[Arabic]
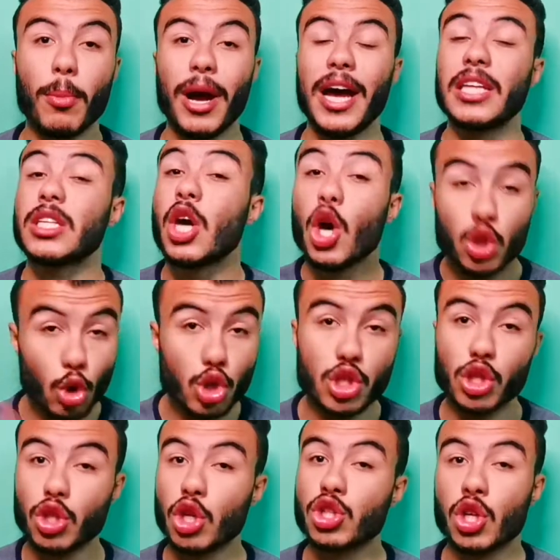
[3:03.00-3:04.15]
المجموعات دور
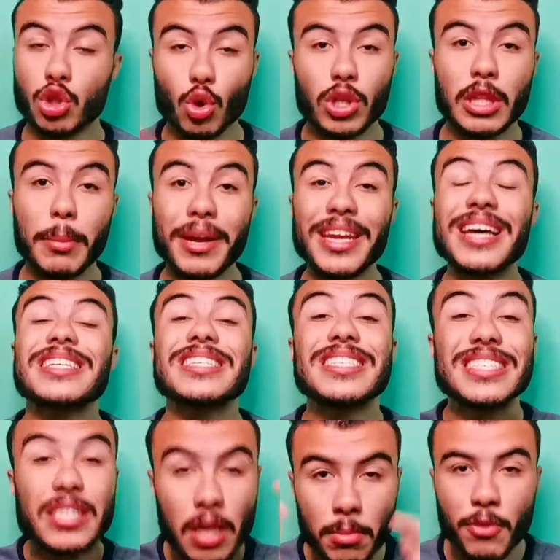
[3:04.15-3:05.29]
16 16 دور 8
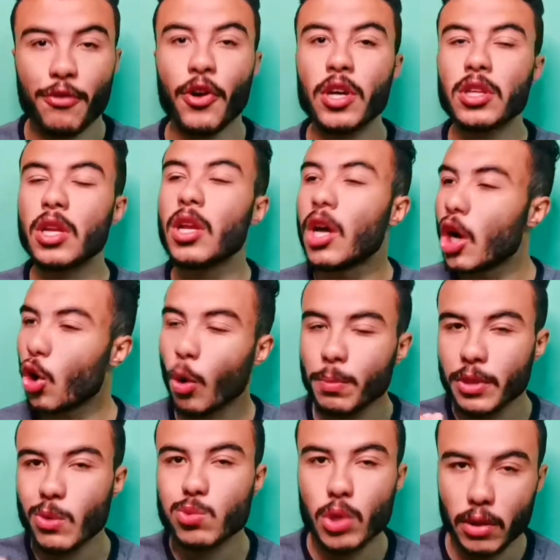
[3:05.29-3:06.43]
سيمي فاينل
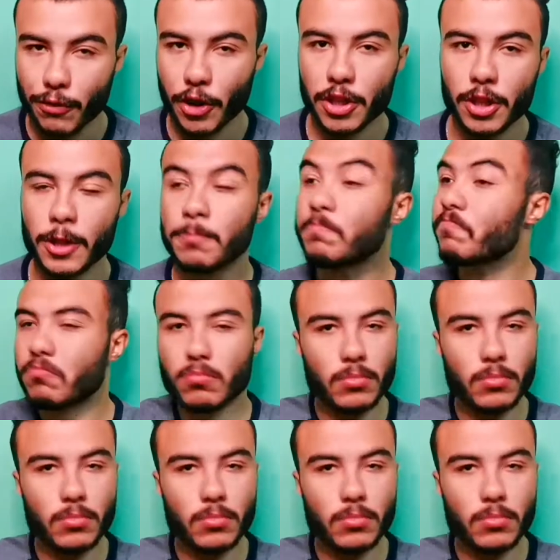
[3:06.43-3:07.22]
وبتوصل فاينل